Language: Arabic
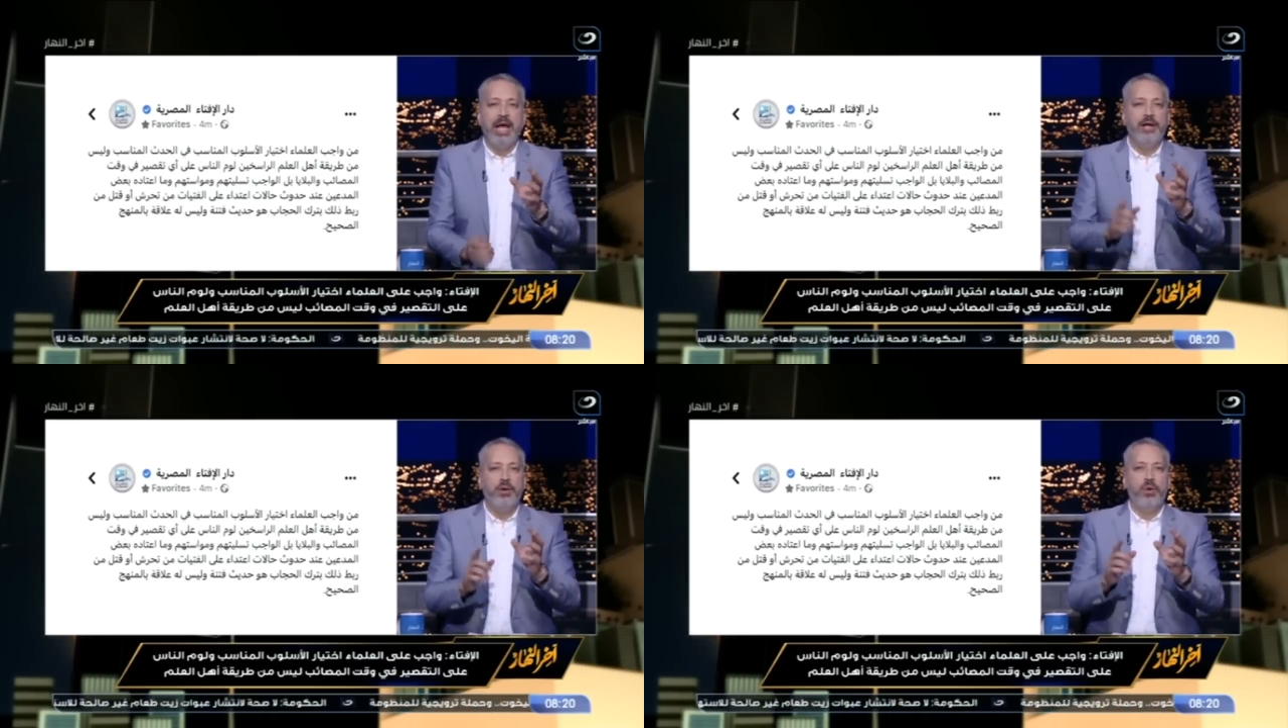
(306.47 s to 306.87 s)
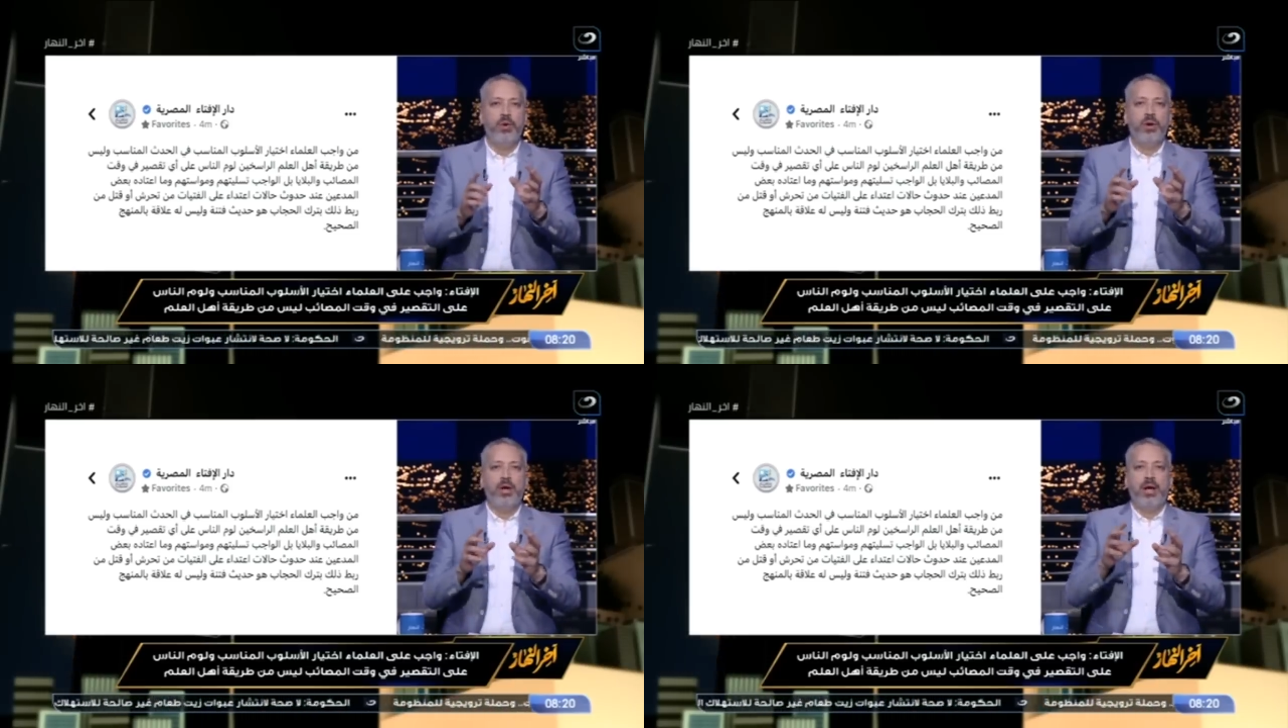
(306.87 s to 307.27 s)
انه
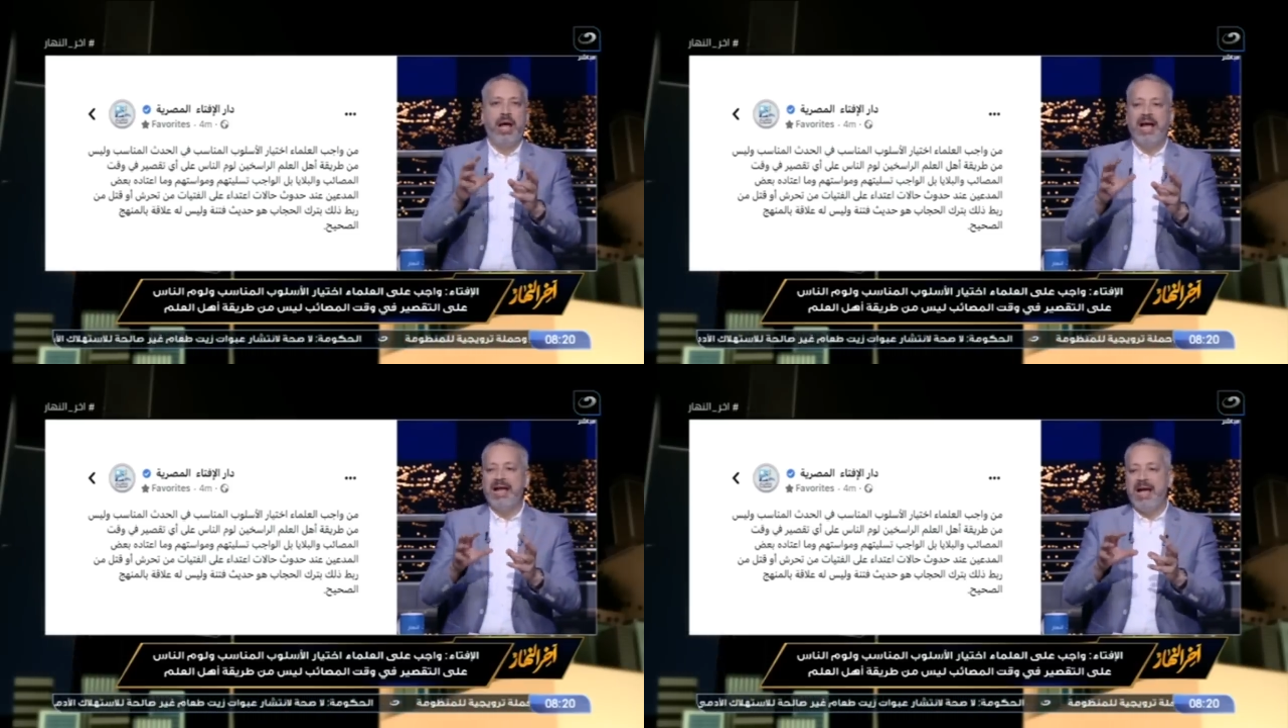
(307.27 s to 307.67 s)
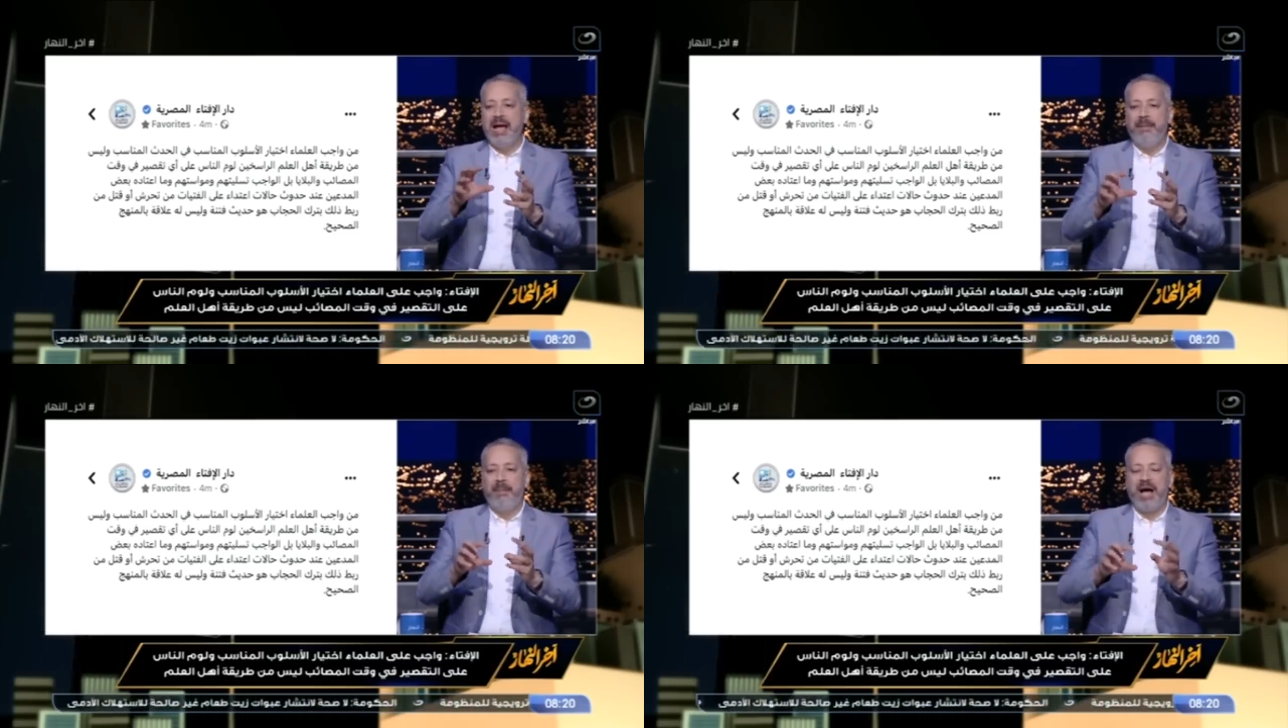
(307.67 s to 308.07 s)

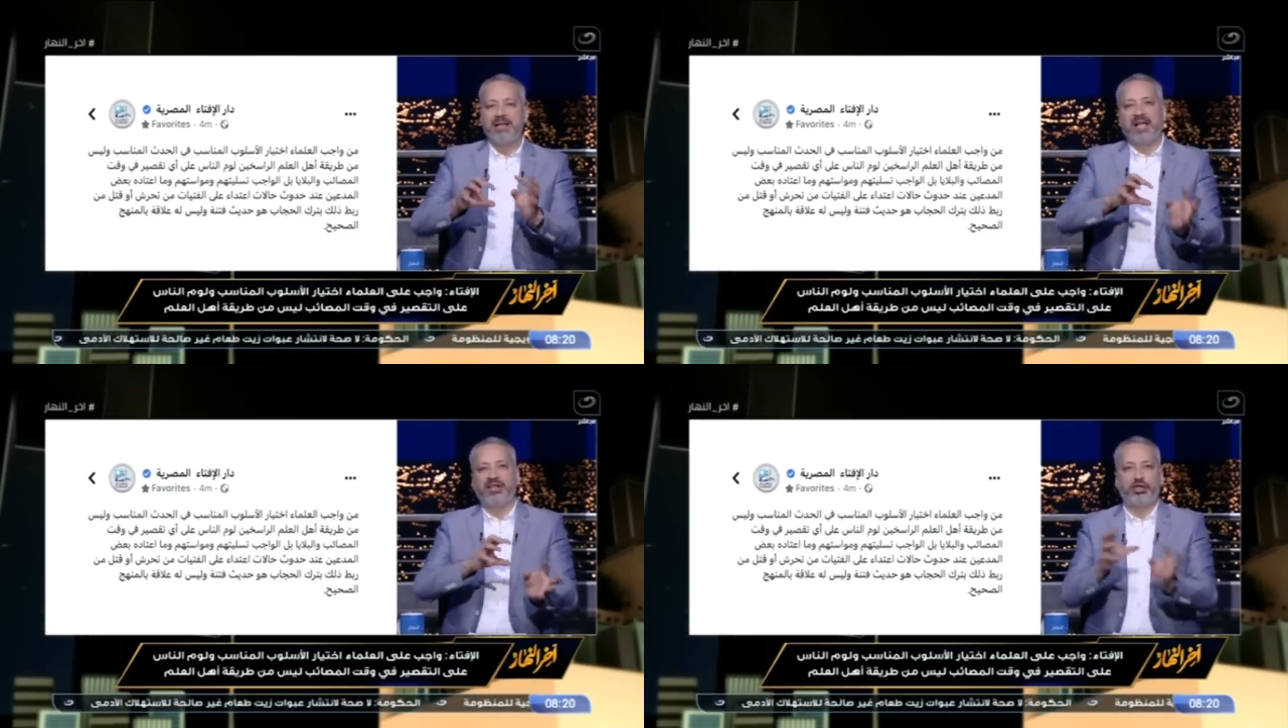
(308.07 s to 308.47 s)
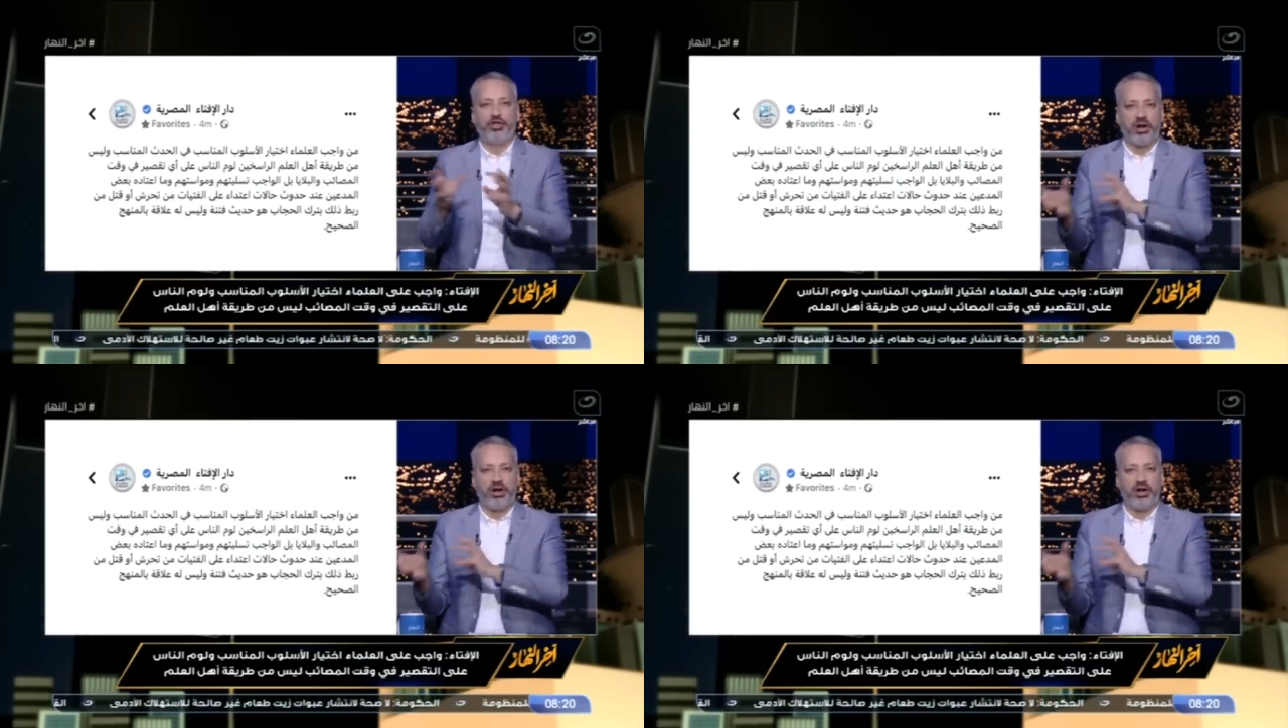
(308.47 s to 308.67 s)
انا ما قصدتش